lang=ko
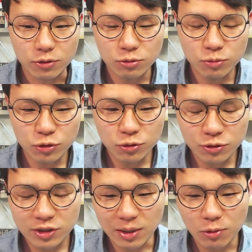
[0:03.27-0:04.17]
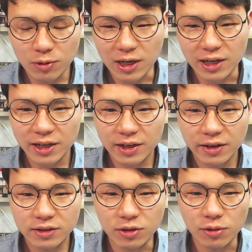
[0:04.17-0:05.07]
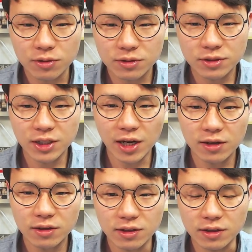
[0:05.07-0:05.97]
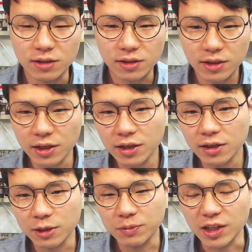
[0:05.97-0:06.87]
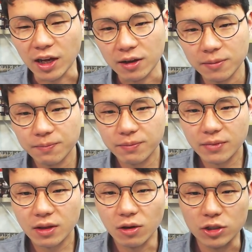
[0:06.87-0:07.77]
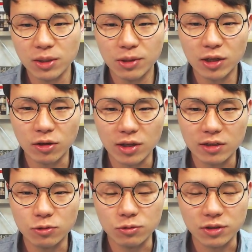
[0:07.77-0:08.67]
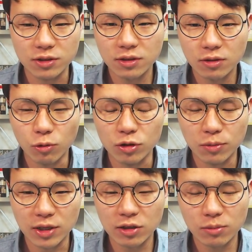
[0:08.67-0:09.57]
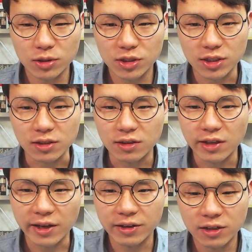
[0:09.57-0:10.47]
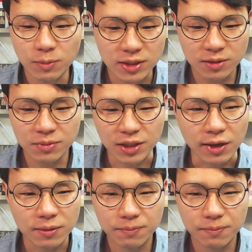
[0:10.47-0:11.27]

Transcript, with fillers: 꿈꾸는 자본가의 성장 읽기입니다. 어제보다 더 나은 오늘, 오늘보다 더 멋진 내일을 만듭니다.